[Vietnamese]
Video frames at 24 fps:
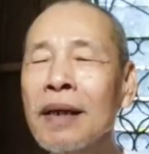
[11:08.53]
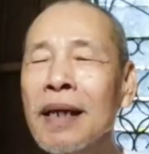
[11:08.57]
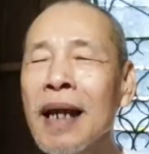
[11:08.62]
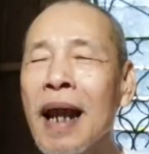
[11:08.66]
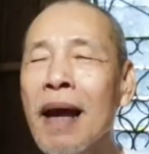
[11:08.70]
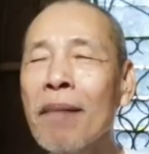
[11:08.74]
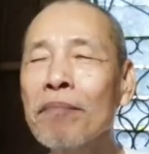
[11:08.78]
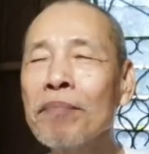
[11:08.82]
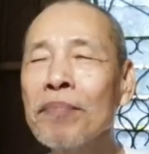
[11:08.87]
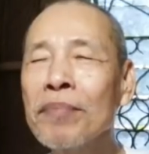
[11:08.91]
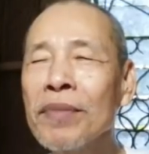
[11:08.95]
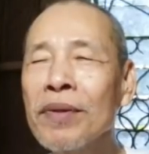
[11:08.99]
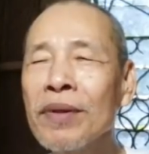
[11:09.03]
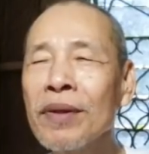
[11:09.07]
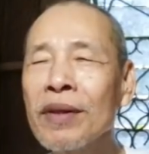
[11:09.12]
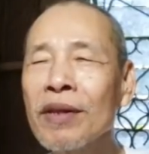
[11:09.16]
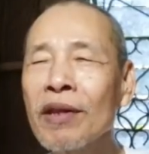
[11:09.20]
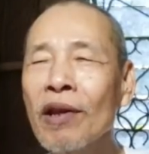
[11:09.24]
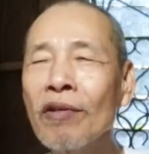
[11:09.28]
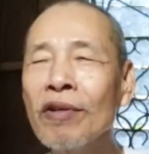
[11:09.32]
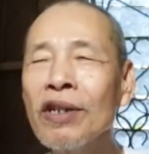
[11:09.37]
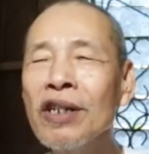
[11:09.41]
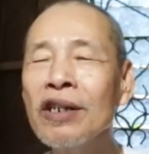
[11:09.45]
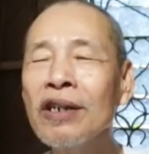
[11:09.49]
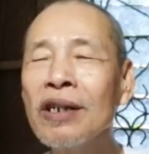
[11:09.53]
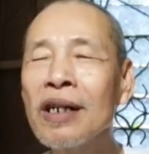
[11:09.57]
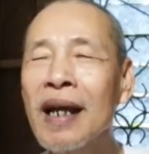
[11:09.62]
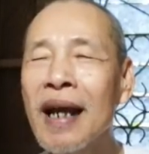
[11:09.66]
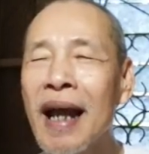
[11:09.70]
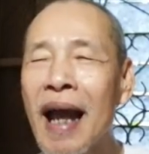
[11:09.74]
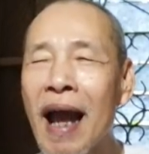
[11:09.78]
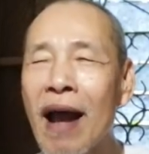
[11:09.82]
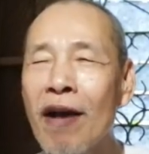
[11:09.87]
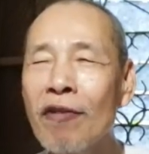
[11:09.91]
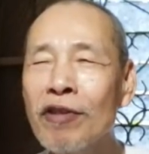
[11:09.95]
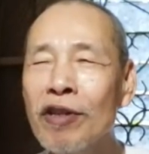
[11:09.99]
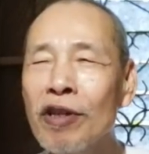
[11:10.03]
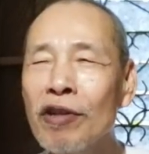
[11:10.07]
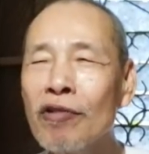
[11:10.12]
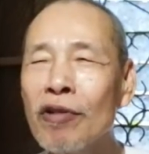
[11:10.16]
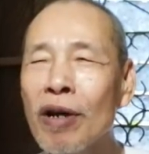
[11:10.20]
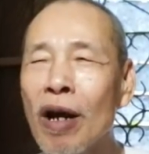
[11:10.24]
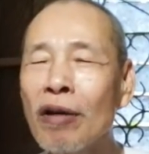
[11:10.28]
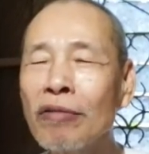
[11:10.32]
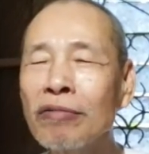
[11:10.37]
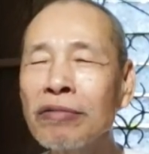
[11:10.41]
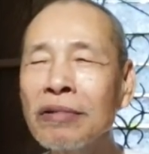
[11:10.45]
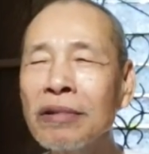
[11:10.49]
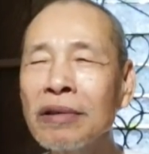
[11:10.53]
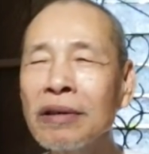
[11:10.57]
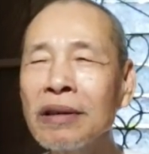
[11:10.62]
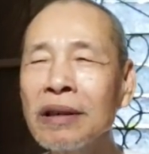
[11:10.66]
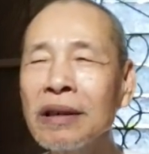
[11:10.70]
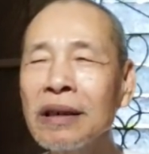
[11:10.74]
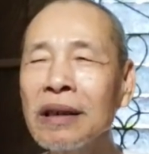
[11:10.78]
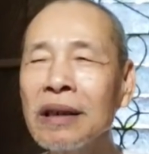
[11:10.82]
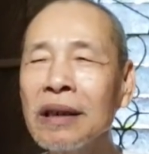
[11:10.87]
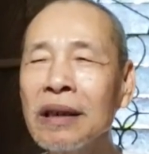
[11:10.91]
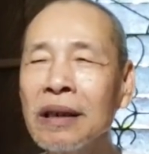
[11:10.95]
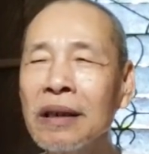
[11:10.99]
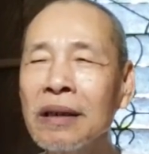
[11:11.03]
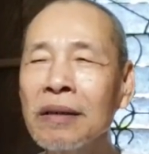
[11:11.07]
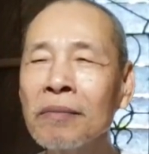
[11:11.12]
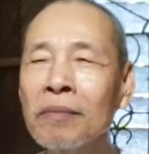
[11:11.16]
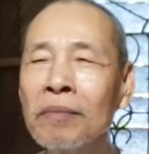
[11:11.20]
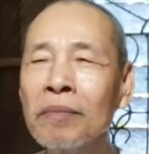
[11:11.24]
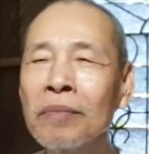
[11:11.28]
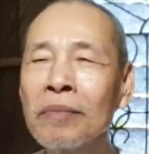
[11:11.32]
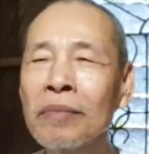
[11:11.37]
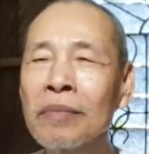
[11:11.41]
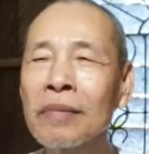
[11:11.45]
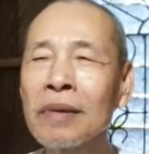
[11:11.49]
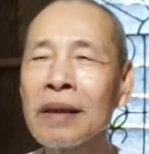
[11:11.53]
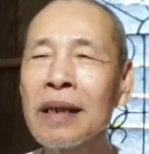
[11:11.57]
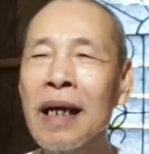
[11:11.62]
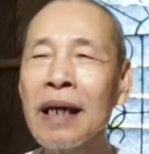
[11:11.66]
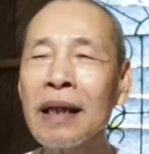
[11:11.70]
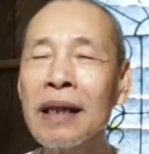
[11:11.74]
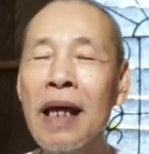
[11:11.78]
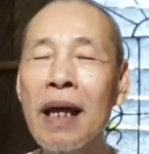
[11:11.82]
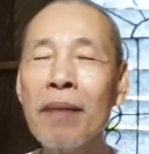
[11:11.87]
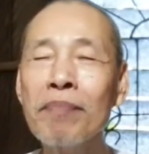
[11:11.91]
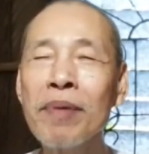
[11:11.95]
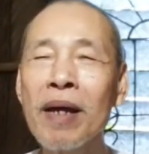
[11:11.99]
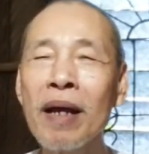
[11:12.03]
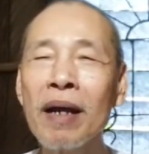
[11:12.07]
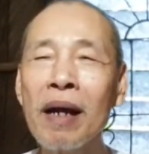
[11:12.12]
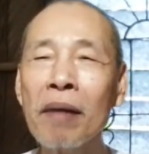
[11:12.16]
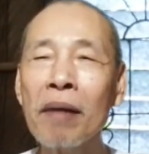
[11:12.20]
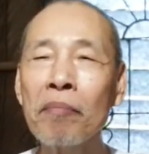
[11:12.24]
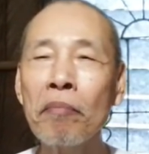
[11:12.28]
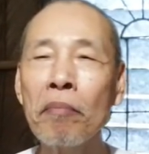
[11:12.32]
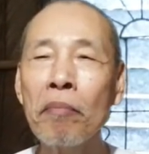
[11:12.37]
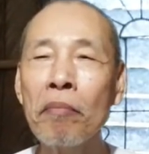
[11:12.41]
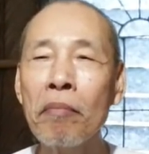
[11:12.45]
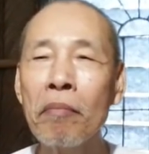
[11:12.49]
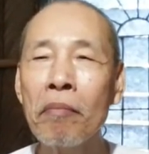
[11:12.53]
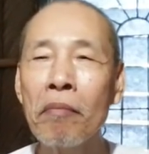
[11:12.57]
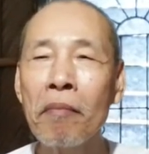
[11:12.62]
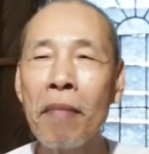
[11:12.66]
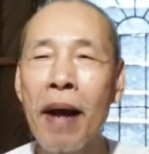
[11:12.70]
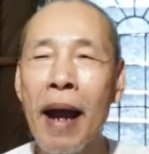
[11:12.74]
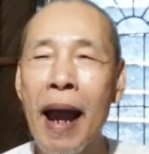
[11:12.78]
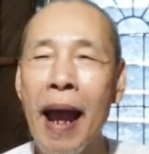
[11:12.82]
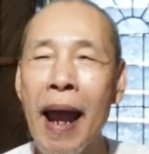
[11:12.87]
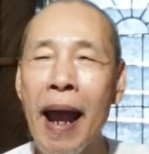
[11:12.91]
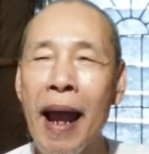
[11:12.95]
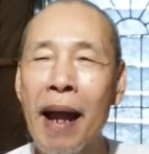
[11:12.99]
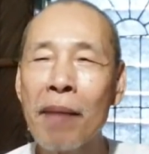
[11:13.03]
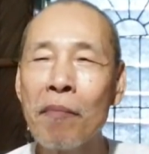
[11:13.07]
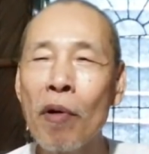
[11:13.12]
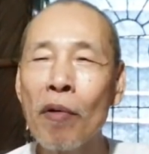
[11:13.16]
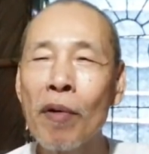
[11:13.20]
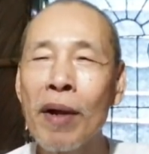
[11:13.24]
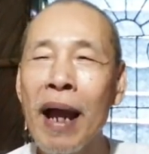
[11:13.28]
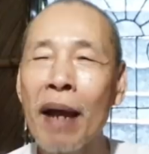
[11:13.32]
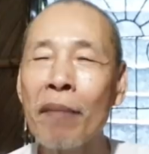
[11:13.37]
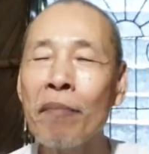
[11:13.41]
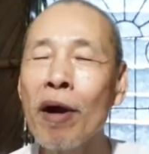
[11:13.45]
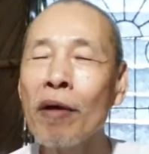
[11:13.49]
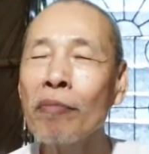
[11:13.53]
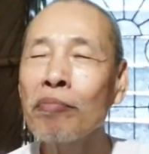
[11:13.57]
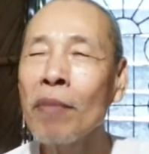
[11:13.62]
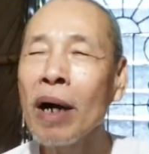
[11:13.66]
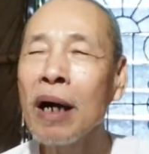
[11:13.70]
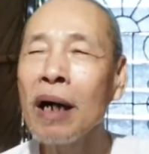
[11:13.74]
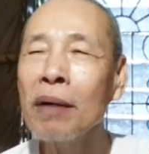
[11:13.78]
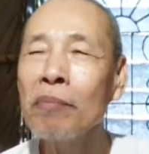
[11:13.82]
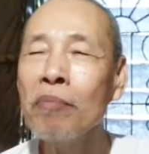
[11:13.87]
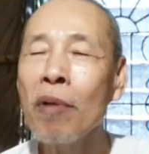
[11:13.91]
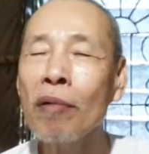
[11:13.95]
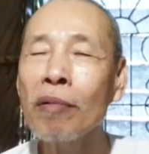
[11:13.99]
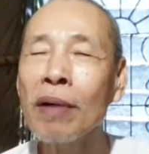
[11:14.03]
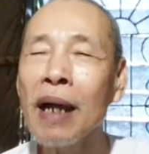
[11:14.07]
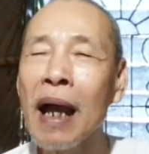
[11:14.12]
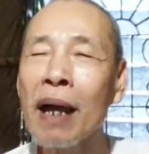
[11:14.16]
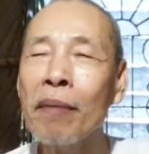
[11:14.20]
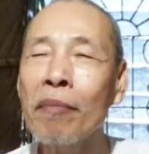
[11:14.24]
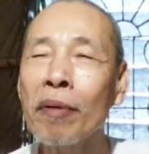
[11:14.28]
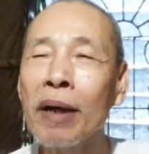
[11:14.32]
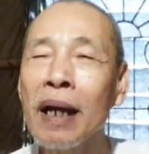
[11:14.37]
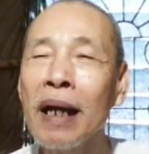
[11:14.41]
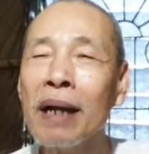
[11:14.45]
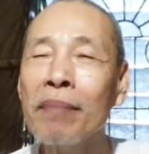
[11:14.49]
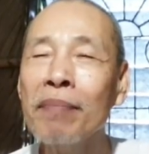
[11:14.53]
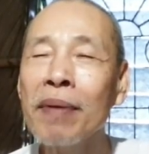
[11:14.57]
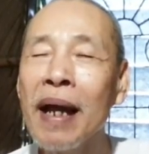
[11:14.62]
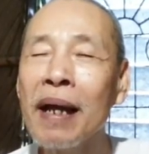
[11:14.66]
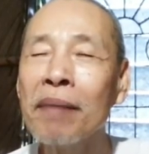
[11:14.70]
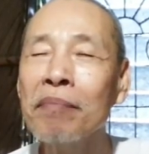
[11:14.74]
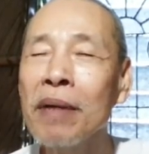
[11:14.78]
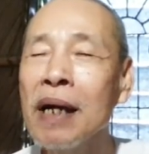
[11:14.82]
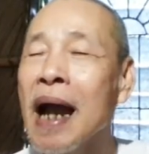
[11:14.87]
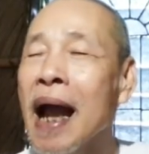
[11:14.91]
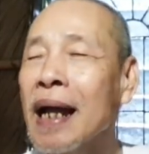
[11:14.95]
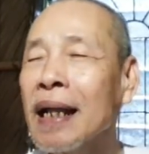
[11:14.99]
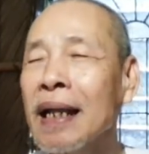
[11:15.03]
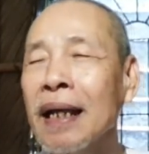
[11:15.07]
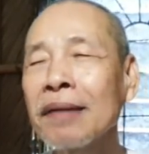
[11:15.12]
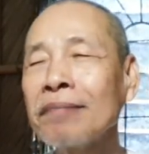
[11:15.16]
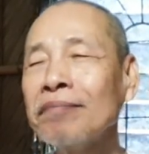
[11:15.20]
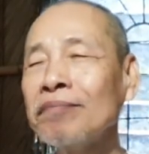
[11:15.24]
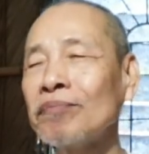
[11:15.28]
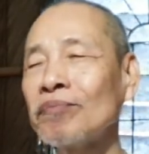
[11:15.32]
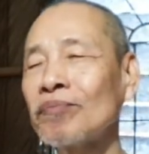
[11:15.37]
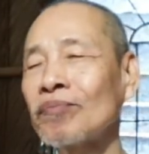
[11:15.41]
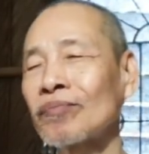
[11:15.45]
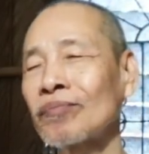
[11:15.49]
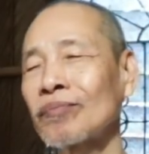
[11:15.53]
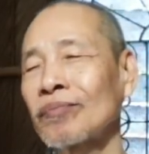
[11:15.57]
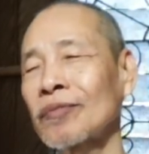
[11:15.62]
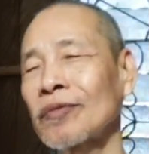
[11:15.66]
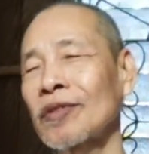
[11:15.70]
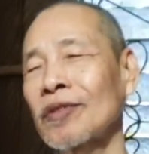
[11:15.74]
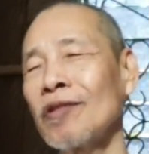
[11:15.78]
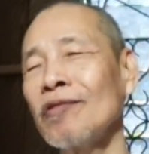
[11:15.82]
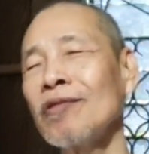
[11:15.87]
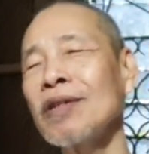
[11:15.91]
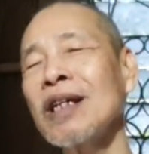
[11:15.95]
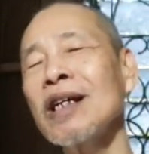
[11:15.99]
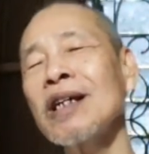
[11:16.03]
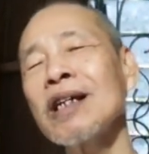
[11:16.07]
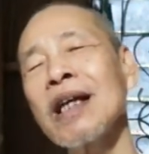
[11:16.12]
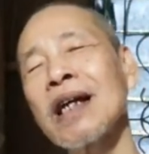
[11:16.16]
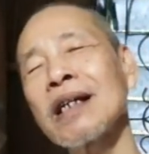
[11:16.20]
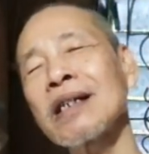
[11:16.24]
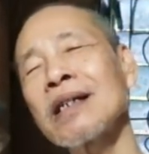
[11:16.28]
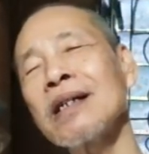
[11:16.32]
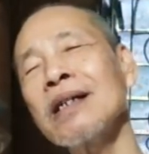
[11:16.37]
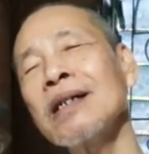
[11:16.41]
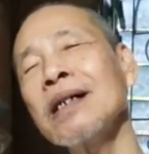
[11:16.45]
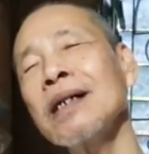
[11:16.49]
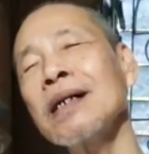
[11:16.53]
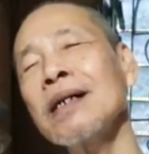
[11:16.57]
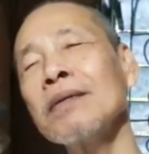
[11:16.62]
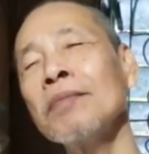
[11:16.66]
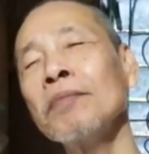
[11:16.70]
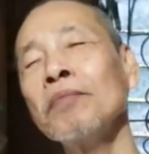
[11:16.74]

nằm chỗ giường cao chiếu rộng và thêm giờ là ăn một ngày một bữa một ngày một đêm ăn bữa ăn à cũng như ngày xưa